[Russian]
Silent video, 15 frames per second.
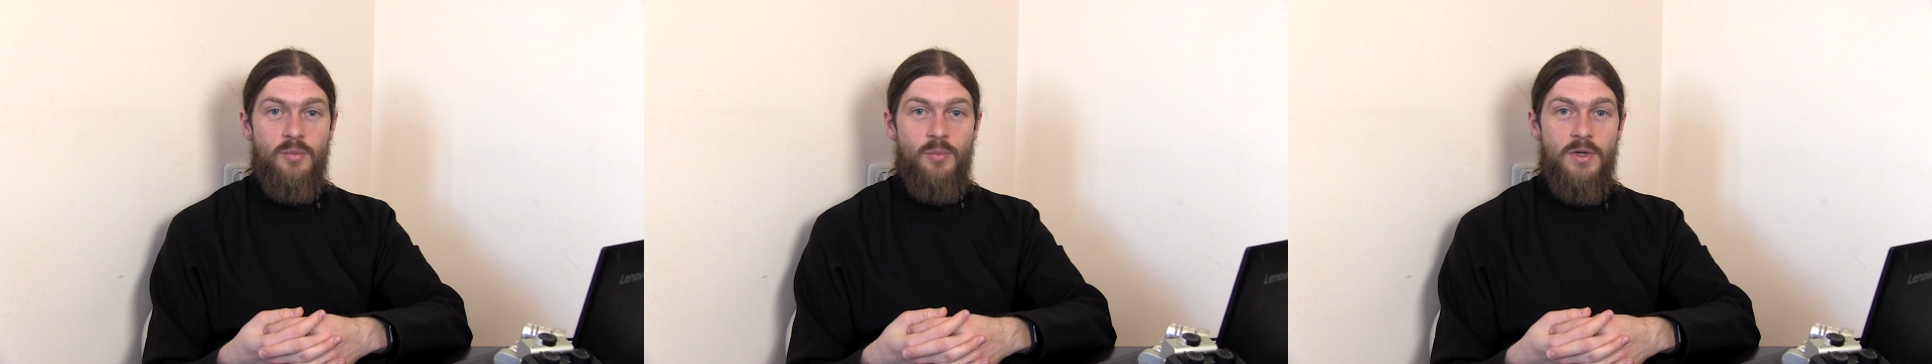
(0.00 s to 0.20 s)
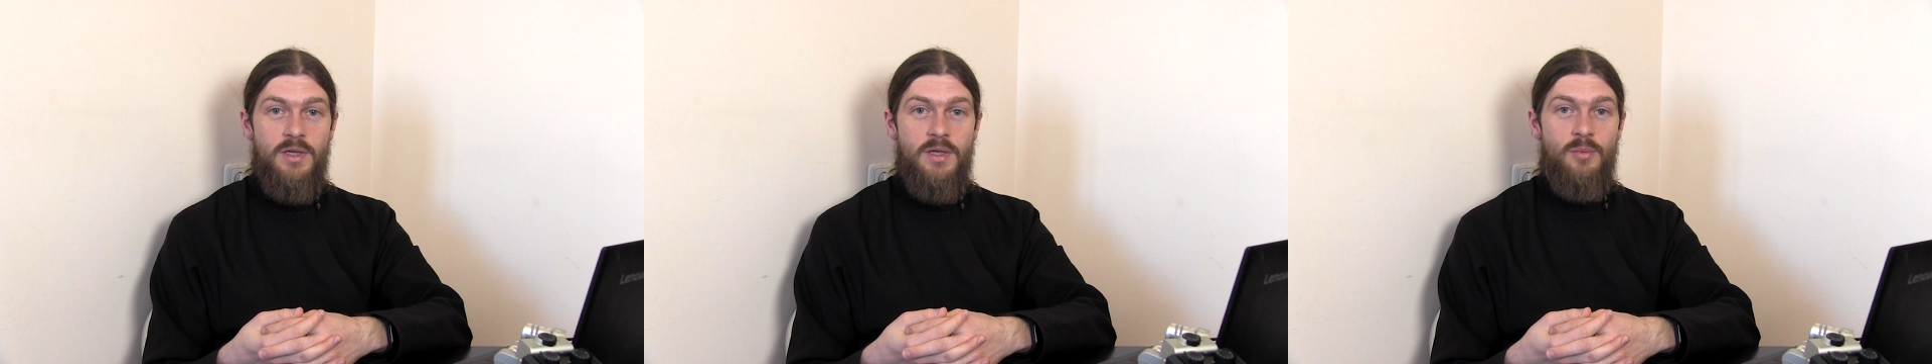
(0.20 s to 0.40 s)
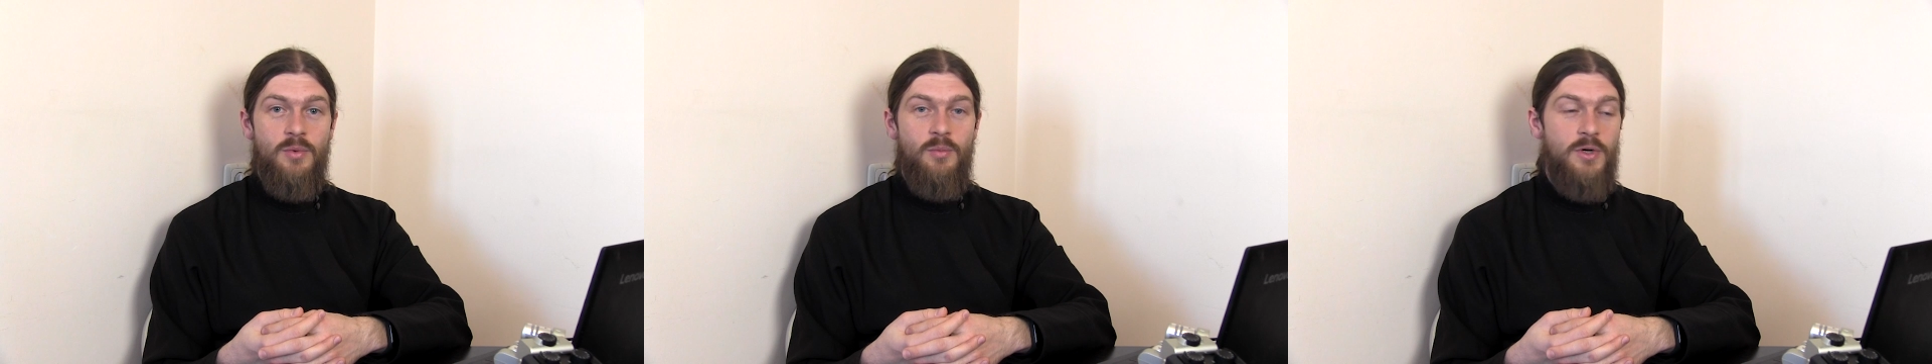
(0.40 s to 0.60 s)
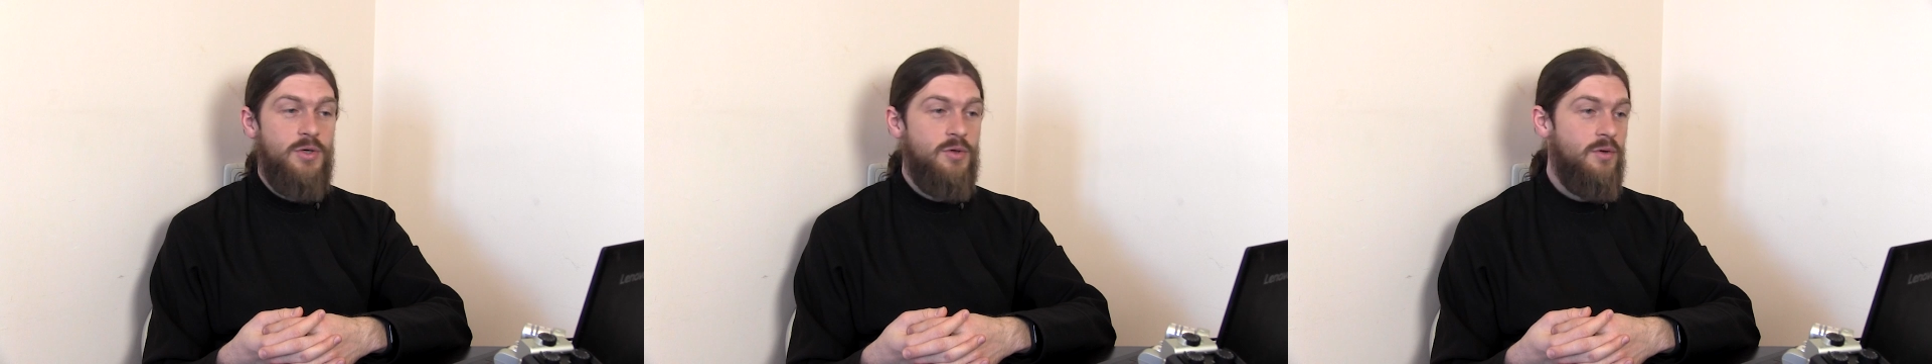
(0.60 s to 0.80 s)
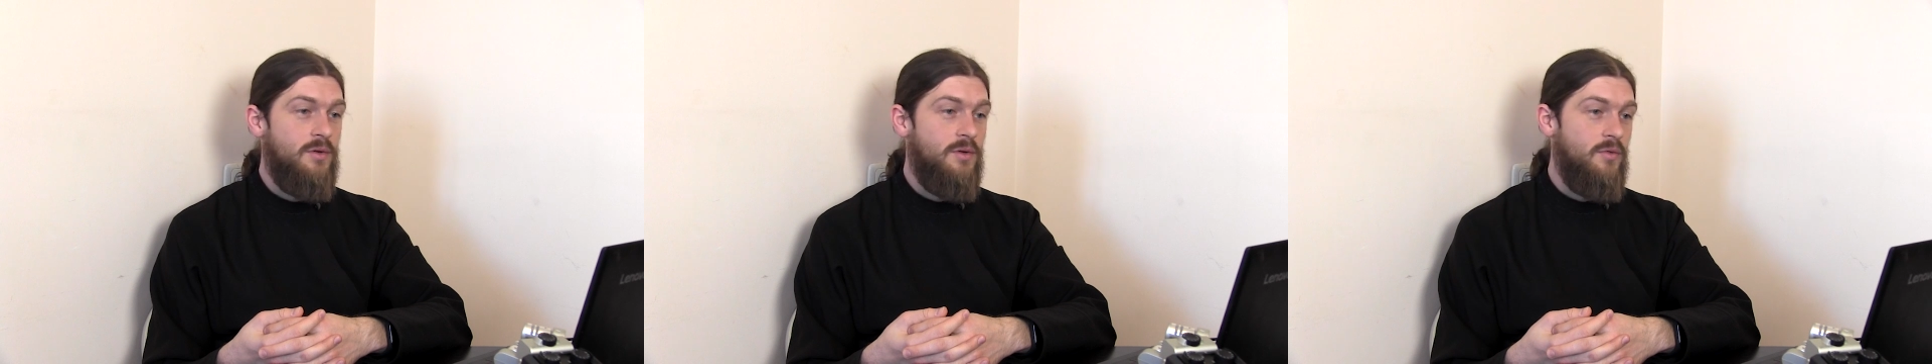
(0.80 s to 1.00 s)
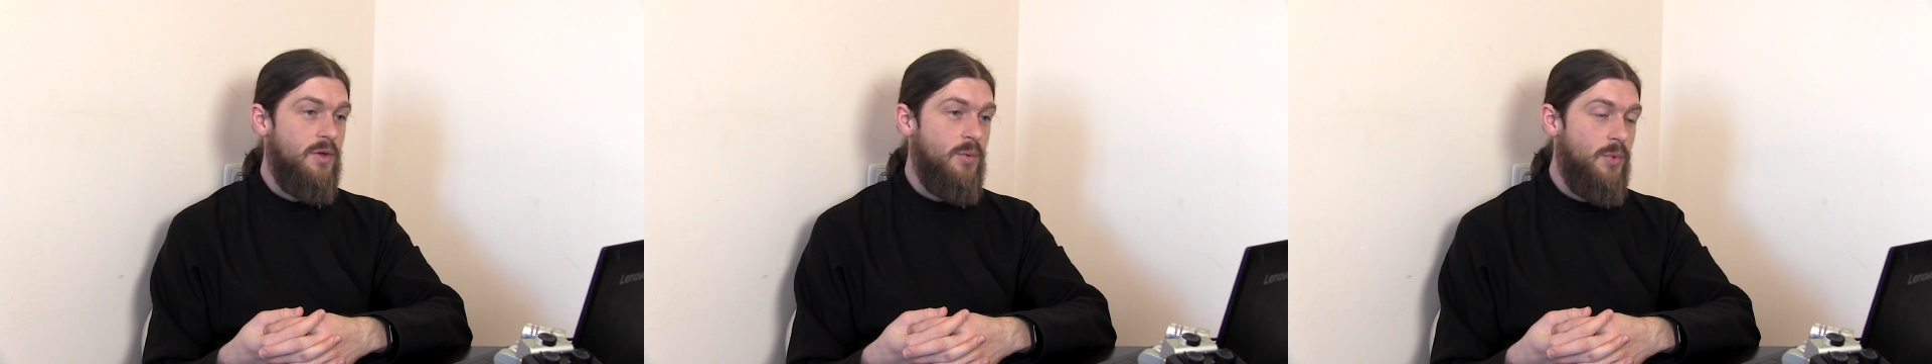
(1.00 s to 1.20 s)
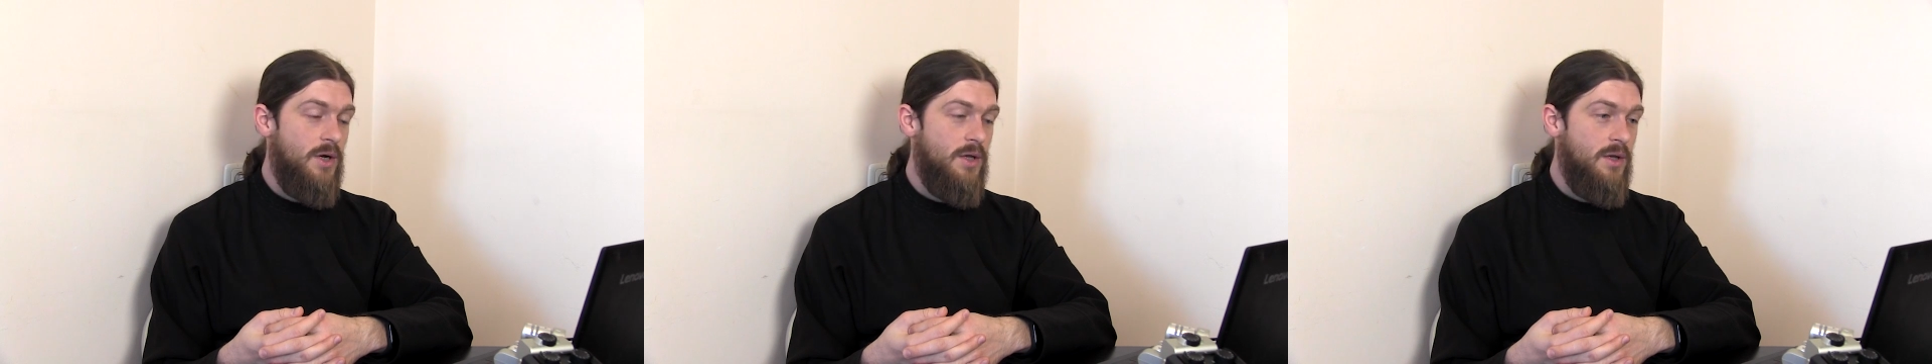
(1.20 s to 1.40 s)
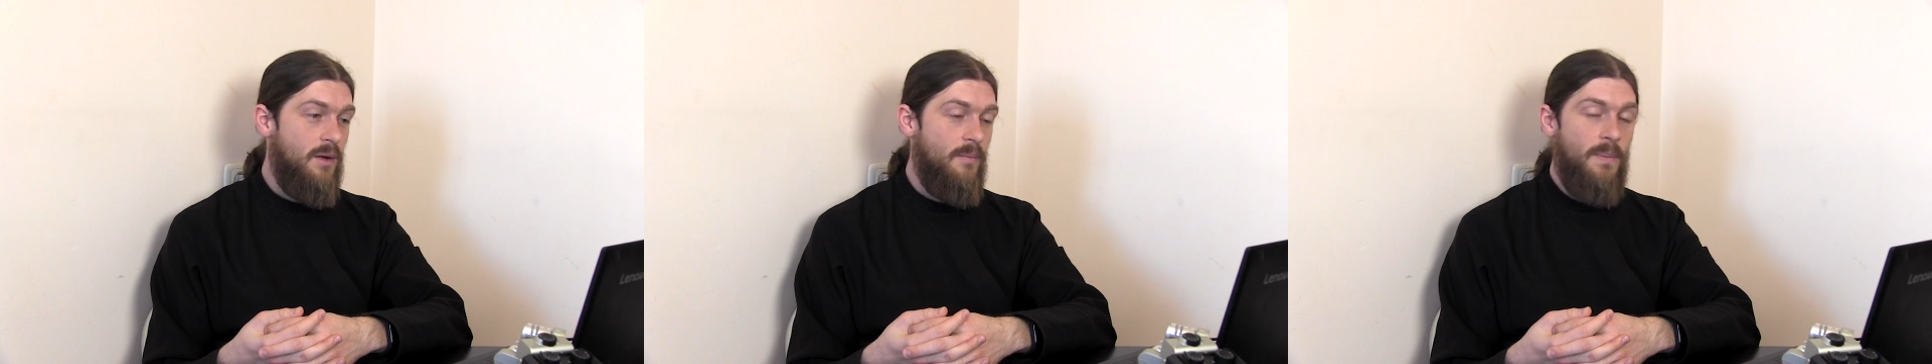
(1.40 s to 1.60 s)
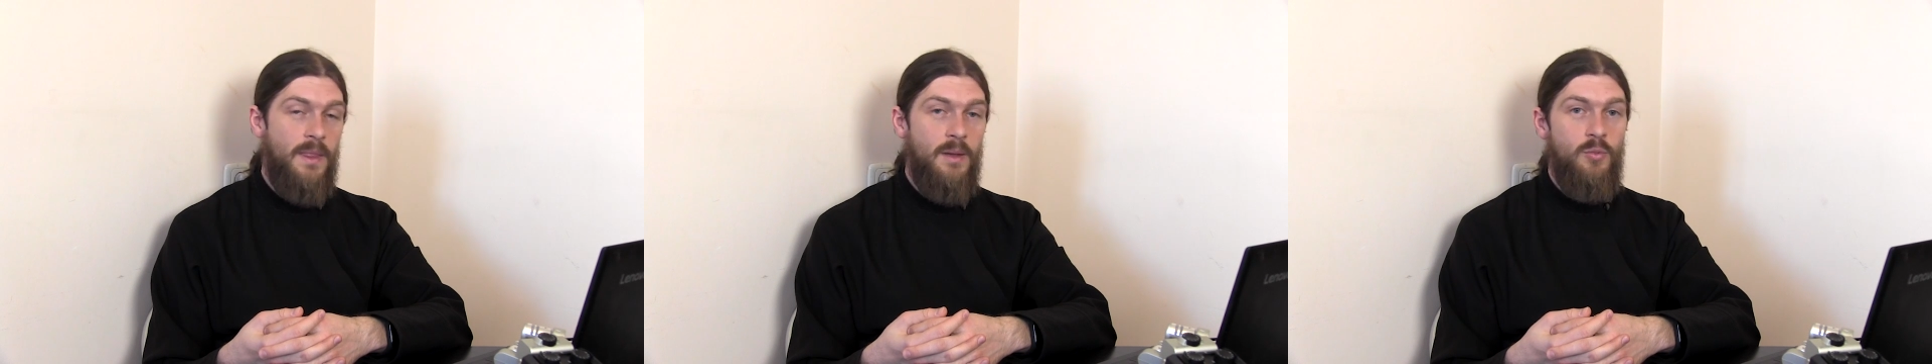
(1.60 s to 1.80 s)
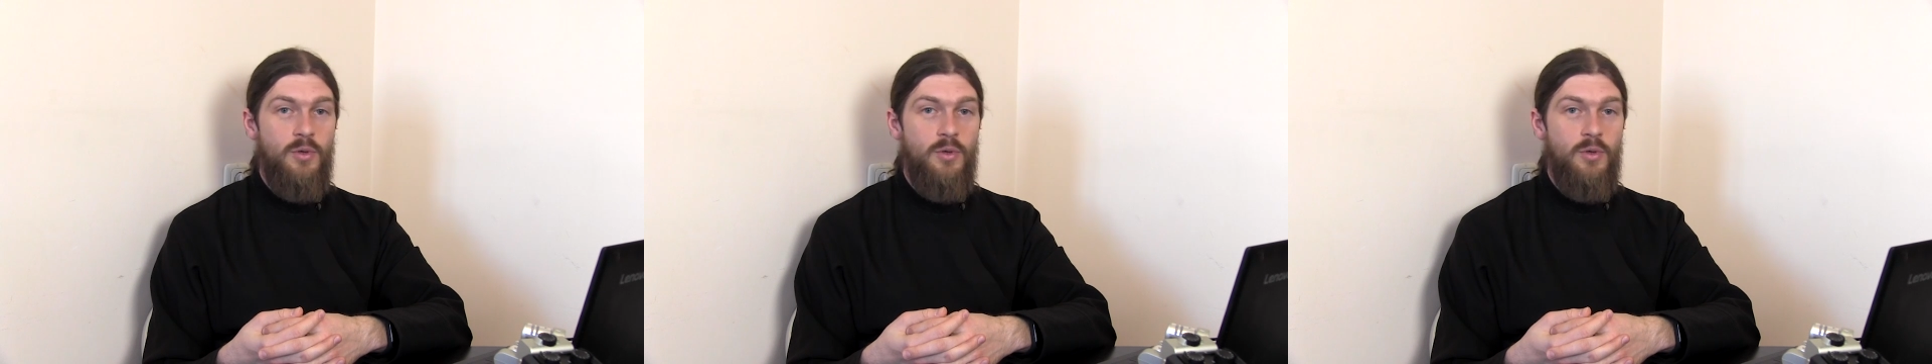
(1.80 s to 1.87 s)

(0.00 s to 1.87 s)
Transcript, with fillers: спасибо большое за внимание.